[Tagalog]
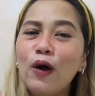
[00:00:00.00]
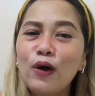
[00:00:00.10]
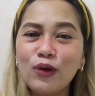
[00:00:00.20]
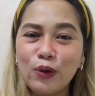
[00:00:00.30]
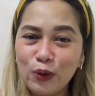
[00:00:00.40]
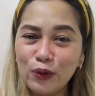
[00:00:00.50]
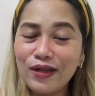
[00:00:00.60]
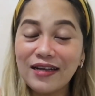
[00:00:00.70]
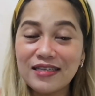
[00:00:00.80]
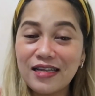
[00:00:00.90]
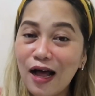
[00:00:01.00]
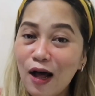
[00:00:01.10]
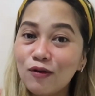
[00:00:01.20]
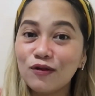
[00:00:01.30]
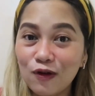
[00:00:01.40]
or unang
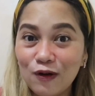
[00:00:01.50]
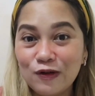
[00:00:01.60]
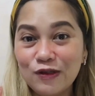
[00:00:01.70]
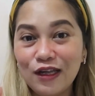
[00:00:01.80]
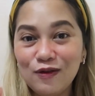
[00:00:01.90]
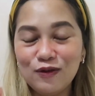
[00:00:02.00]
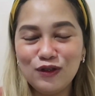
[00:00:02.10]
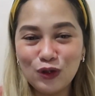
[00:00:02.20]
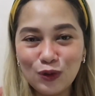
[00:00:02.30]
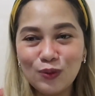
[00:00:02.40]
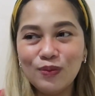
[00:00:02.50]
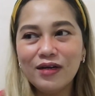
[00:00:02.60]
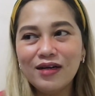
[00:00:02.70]
sahod ko sa YouTube.